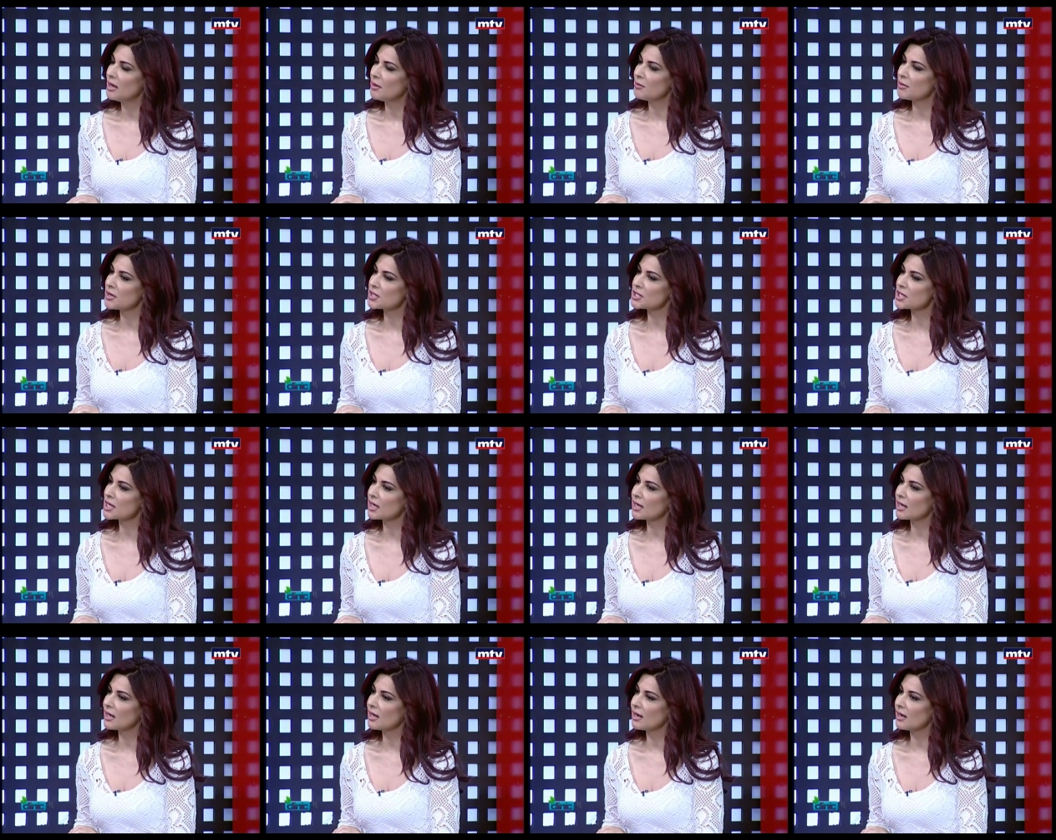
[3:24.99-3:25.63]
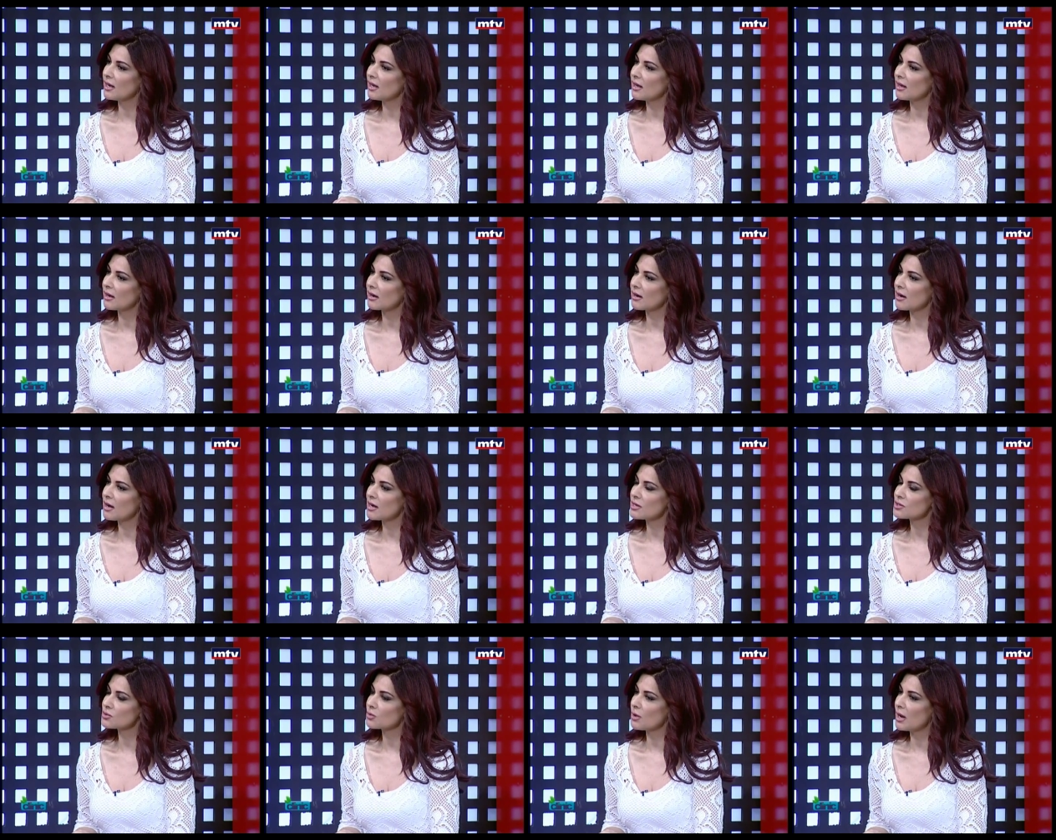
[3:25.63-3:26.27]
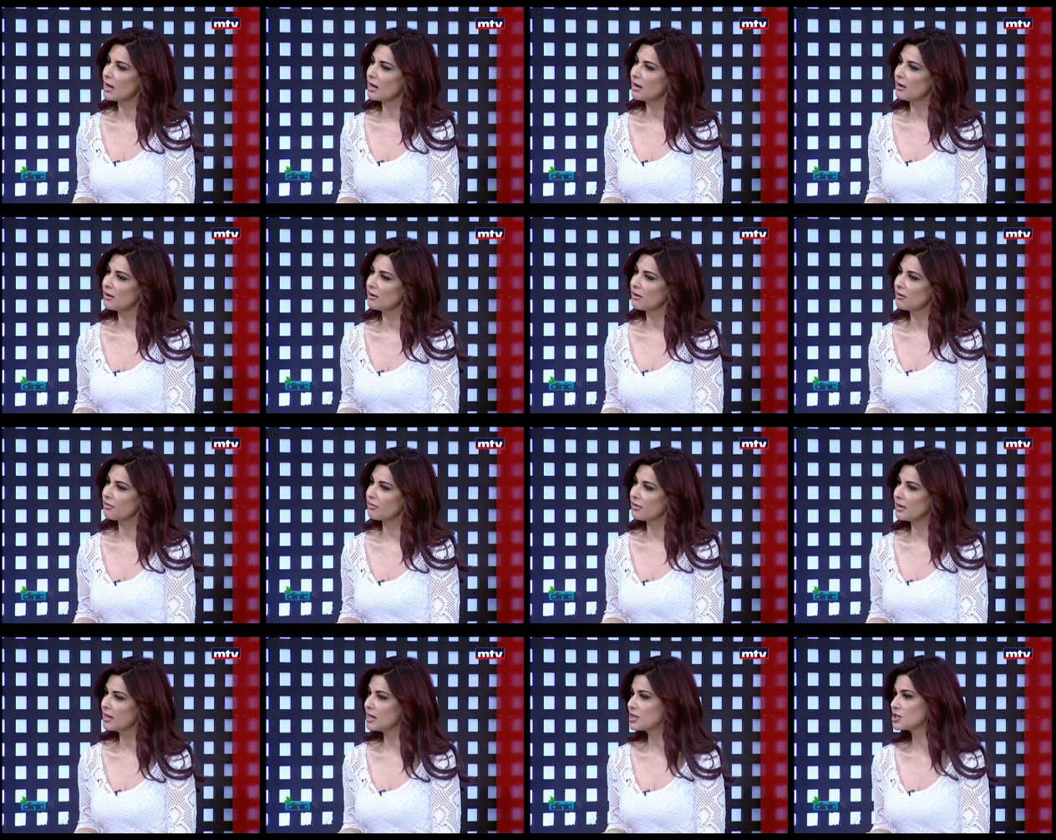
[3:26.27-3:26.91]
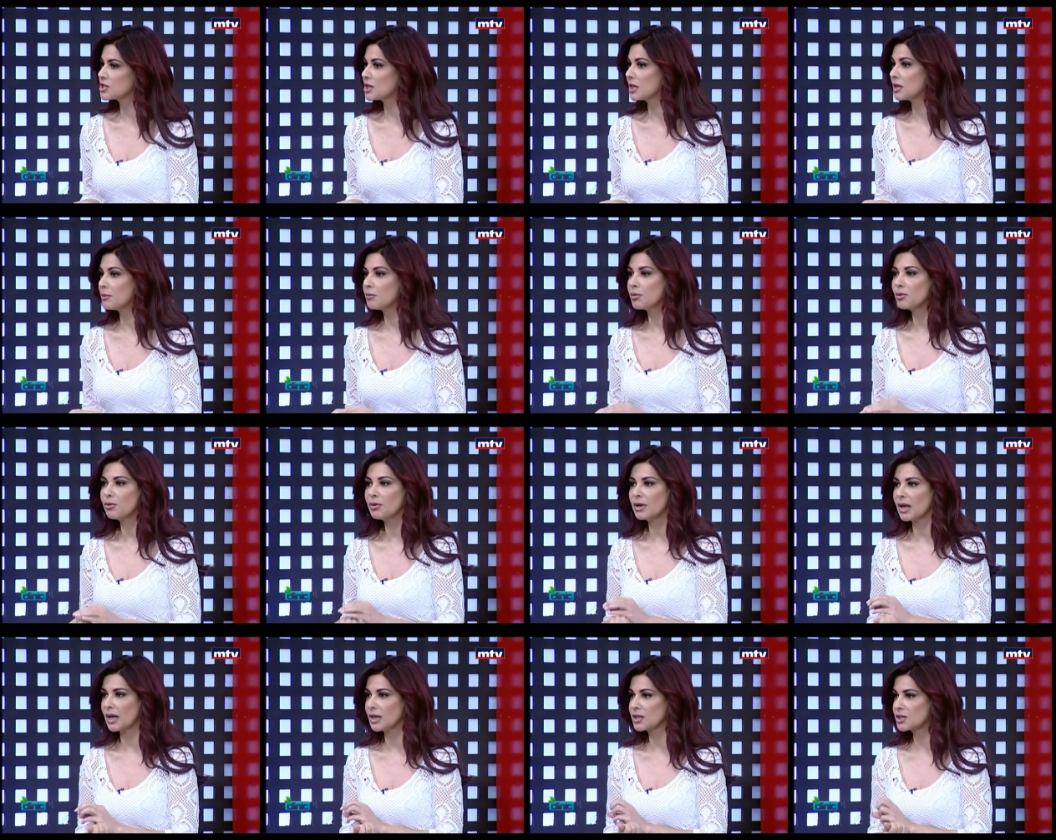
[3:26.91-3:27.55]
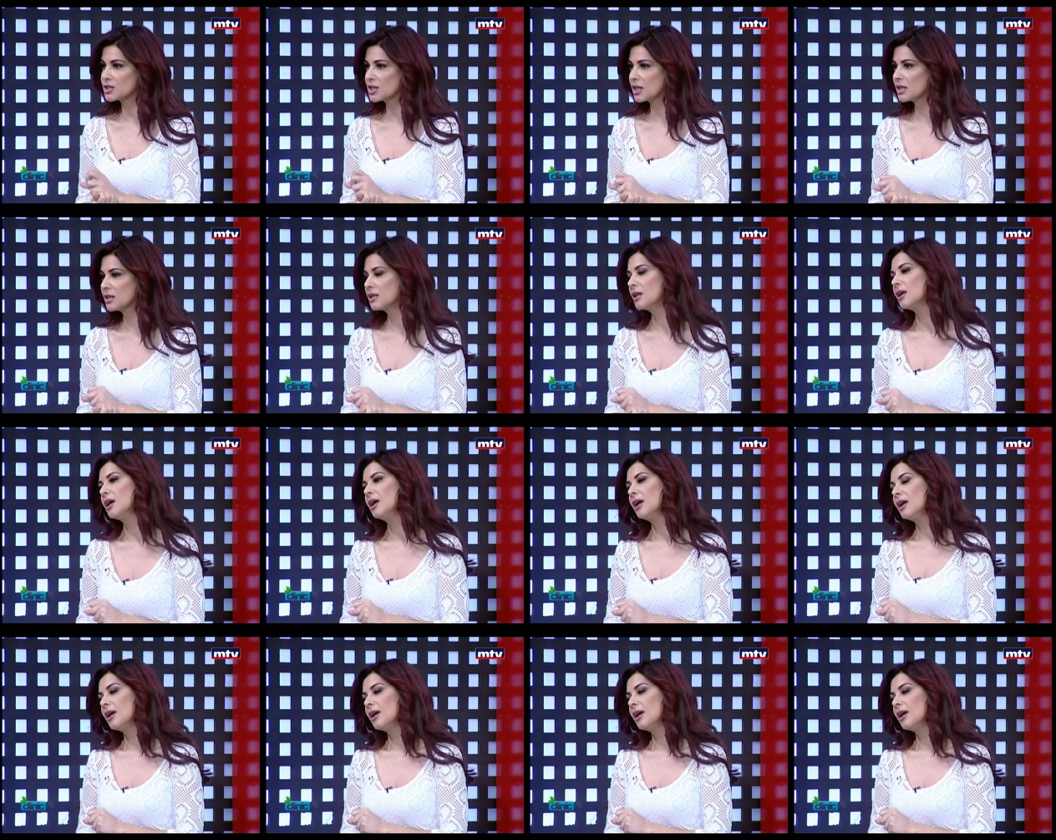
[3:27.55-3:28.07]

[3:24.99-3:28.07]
مشاكل الراس وهالفالج اللي بيكون عن جد